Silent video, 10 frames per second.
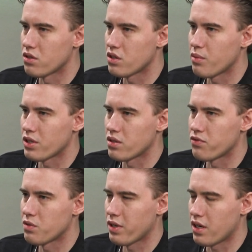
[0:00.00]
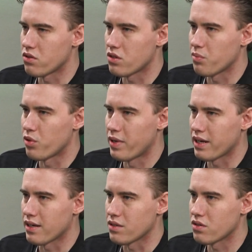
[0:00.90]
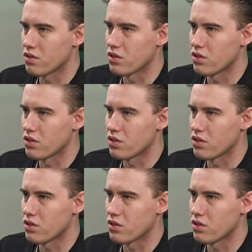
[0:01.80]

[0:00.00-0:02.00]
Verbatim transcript: że trzeba się wspierać, trzeba pomagać,